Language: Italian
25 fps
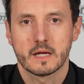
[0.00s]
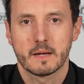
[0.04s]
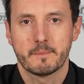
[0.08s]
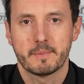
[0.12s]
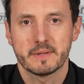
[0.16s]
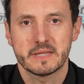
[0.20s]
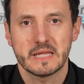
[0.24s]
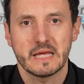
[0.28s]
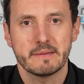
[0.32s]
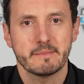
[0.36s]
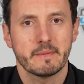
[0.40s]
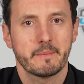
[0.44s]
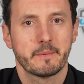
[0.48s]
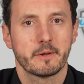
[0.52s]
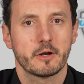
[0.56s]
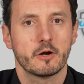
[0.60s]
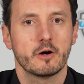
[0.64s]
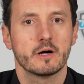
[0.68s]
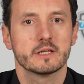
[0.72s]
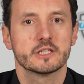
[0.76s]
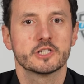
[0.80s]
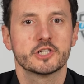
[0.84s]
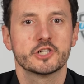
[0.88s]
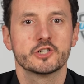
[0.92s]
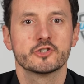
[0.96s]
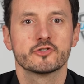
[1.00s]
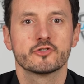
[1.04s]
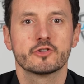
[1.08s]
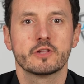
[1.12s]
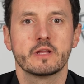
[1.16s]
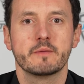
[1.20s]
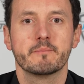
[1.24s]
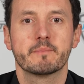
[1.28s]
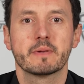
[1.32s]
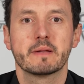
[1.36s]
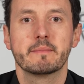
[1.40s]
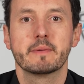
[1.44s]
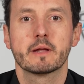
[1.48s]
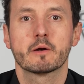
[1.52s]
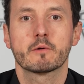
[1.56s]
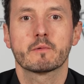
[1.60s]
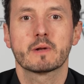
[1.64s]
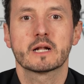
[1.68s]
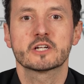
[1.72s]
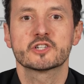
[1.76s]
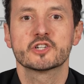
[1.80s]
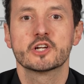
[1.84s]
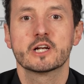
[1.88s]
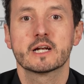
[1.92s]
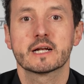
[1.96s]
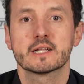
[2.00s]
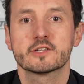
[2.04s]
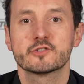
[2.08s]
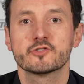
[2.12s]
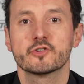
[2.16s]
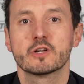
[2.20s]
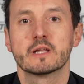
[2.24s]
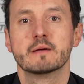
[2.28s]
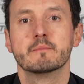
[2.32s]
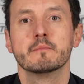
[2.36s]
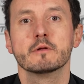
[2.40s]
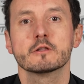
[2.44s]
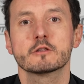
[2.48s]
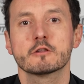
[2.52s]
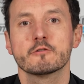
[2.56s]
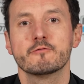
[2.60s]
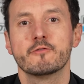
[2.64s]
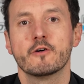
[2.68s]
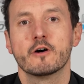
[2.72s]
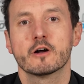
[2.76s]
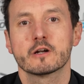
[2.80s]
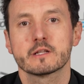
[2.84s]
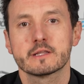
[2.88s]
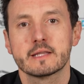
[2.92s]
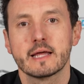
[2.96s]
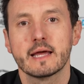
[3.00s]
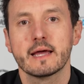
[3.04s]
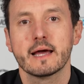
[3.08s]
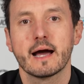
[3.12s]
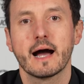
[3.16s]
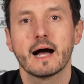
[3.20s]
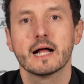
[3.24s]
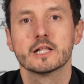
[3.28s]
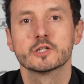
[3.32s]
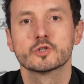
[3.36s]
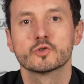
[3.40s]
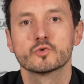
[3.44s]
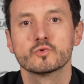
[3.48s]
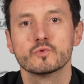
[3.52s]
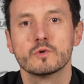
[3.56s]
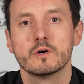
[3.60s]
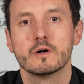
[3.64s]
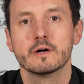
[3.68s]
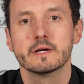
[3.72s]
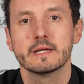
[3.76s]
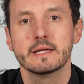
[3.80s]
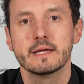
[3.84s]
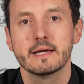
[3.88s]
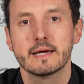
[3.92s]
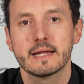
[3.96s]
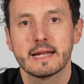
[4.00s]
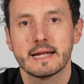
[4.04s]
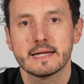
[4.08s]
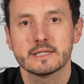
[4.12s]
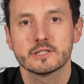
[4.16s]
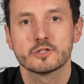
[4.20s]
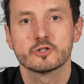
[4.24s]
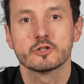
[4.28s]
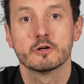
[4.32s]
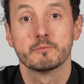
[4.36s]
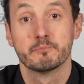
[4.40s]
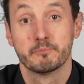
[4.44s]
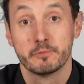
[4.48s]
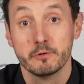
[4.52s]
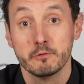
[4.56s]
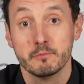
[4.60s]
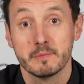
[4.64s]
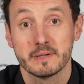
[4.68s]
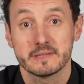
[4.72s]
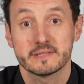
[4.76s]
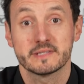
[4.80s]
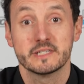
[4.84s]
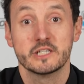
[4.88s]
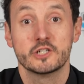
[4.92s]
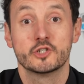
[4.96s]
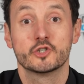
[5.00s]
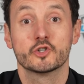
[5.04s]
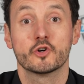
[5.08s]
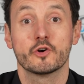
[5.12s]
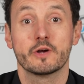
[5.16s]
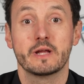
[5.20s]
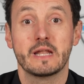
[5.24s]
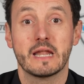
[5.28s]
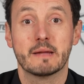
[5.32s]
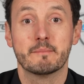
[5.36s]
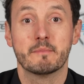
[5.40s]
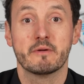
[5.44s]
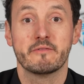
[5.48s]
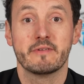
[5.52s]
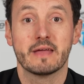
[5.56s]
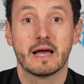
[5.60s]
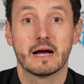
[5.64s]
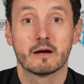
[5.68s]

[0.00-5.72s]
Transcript: KTM però ha deciso di imprimere un'accelerazione molto forte al suo ingresso più massiccio in MV